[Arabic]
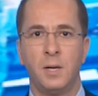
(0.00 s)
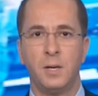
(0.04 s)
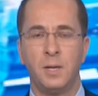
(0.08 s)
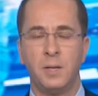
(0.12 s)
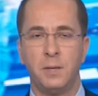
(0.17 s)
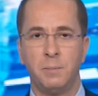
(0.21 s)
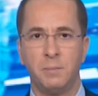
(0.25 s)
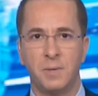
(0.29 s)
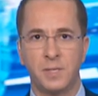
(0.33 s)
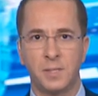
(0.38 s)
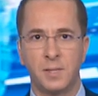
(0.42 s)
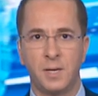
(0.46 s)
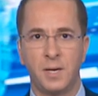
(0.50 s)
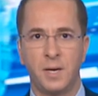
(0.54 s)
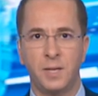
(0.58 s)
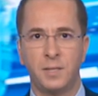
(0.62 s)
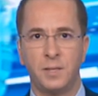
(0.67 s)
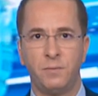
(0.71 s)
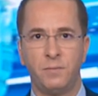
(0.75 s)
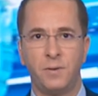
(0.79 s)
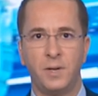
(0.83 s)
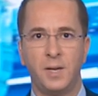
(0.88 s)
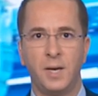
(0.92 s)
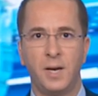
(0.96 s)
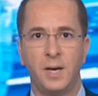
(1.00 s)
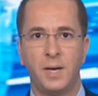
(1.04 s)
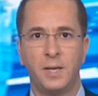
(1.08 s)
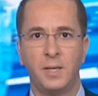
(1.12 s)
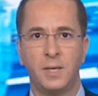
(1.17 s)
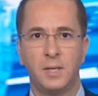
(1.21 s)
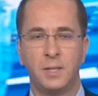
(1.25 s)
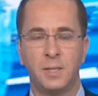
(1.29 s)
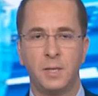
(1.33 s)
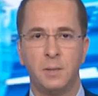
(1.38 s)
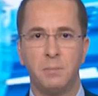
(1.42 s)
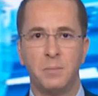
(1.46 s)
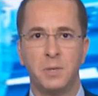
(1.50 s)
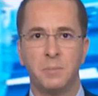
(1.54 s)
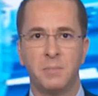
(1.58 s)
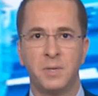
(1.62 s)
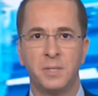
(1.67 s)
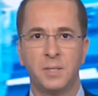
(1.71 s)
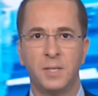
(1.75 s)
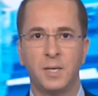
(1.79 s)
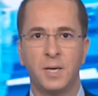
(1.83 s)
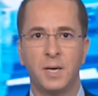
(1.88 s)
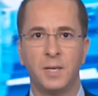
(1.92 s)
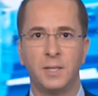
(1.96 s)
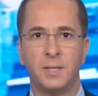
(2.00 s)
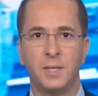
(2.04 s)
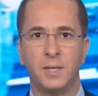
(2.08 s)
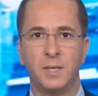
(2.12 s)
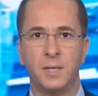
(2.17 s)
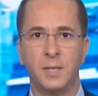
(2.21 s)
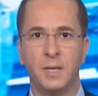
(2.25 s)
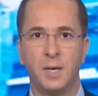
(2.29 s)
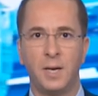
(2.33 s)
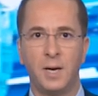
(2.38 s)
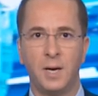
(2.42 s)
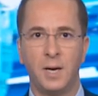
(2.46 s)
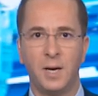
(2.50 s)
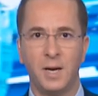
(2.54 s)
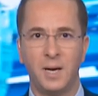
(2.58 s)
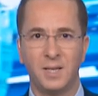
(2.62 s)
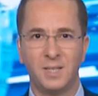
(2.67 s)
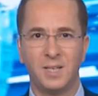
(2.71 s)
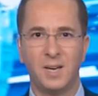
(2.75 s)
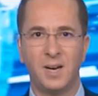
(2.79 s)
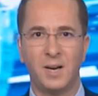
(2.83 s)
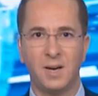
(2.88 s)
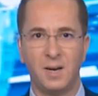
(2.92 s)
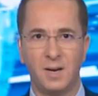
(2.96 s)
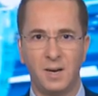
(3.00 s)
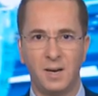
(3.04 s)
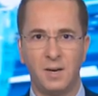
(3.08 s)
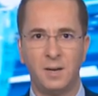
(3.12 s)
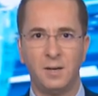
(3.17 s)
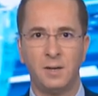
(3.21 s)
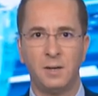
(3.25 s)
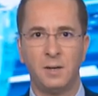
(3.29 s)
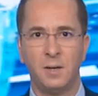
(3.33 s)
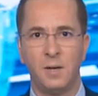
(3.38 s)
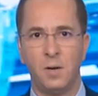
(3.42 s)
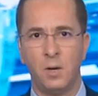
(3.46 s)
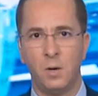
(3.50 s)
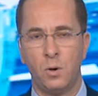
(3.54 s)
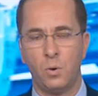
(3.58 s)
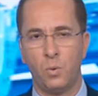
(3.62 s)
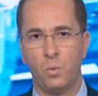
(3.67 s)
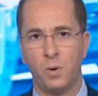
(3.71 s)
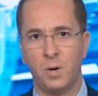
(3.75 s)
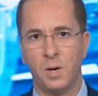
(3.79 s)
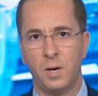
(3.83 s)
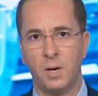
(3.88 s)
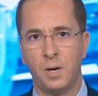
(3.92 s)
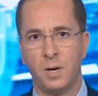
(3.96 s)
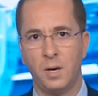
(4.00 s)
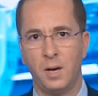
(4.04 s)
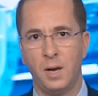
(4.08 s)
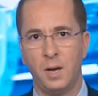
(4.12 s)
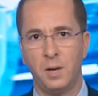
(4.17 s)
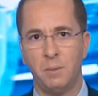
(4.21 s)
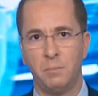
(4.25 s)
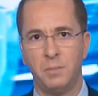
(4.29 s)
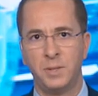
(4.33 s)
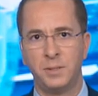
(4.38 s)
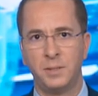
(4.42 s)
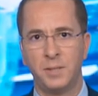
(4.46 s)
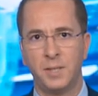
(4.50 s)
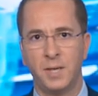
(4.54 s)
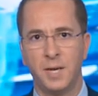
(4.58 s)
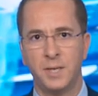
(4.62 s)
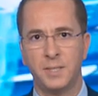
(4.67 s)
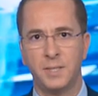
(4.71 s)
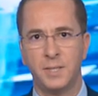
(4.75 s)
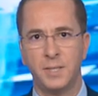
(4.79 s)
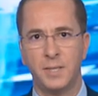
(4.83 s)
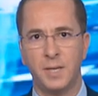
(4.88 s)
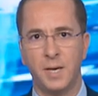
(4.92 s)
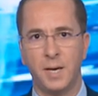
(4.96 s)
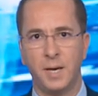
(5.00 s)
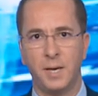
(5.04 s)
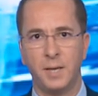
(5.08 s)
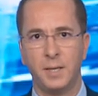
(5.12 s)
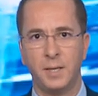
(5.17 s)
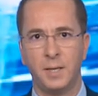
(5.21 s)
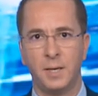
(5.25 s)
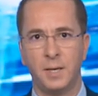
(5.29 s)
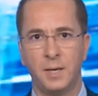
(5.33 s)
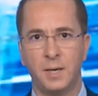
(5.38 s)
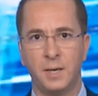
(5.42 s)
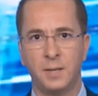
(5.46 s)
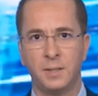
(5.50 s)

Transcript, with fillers: لمزرعة فلاحية بمنطقة أدخخخ والمنطقة السياحية